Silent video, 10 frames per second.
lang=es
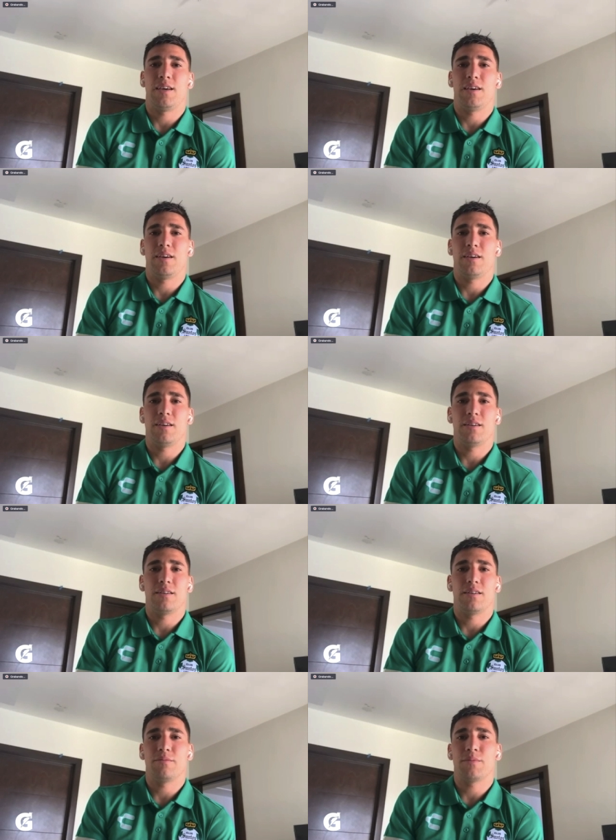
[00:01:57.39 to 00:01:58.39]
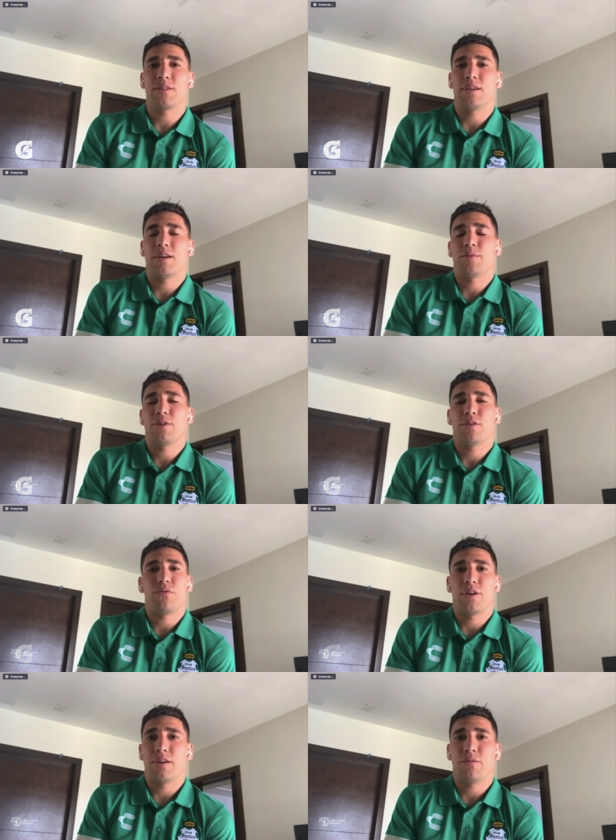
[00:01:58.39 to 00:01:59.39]
Eh,
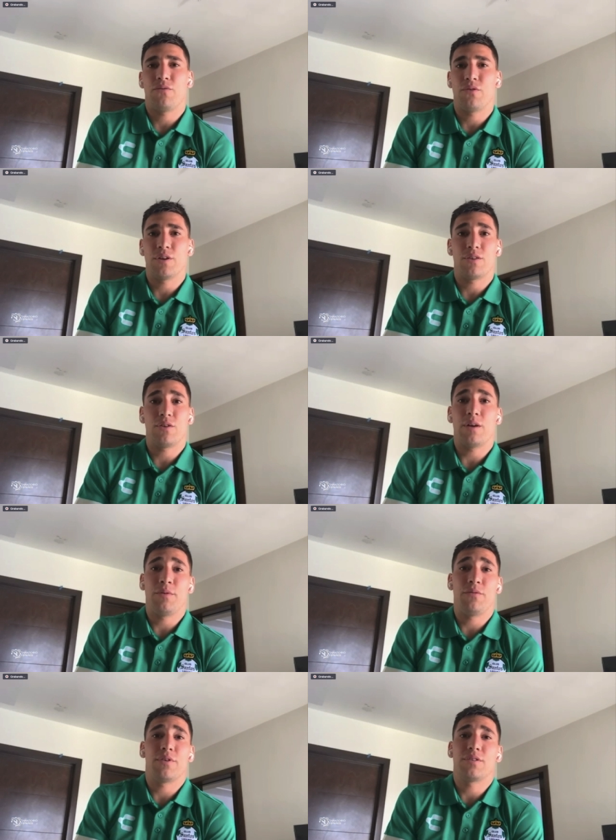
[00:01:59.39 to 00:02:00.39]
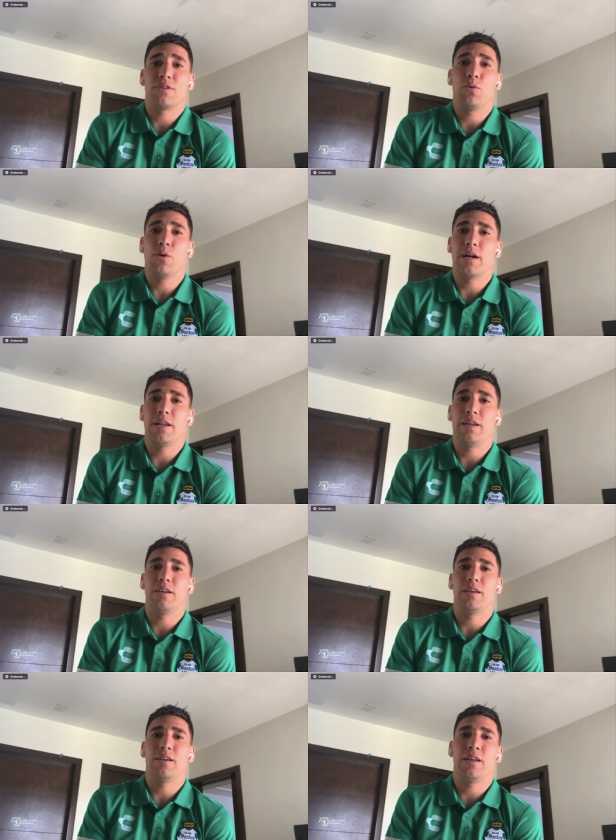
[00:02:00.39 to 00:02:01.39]
básicamente fue, fue toda mi infancia igual
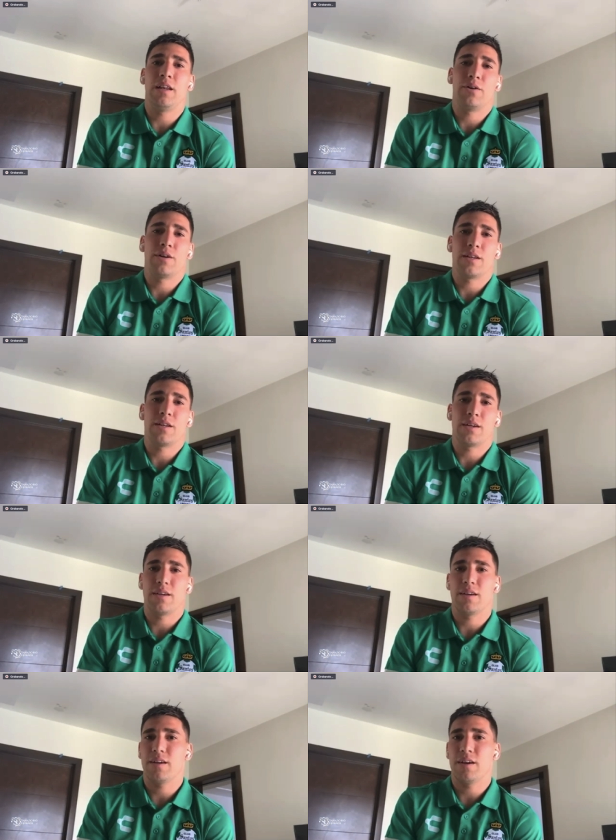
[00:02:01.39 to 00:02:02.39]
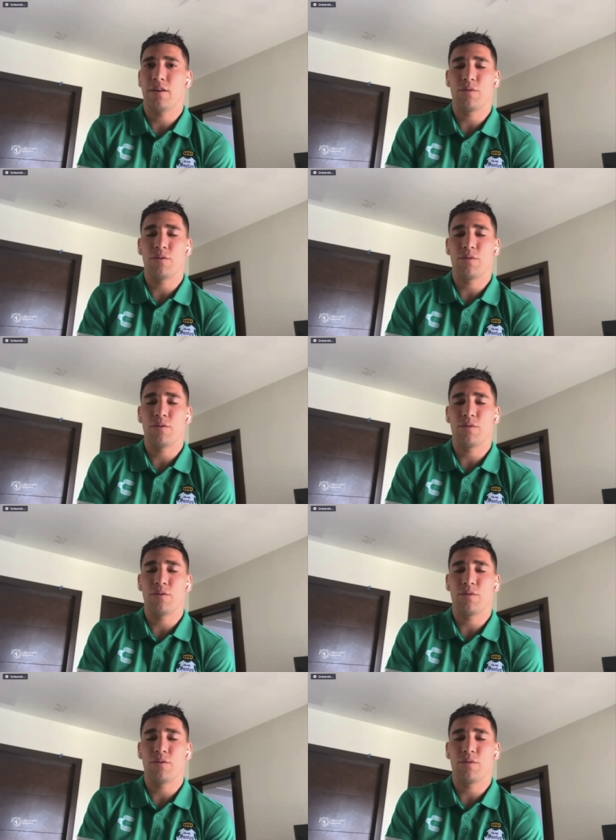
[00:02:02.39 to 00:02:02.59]
y, la verdad que,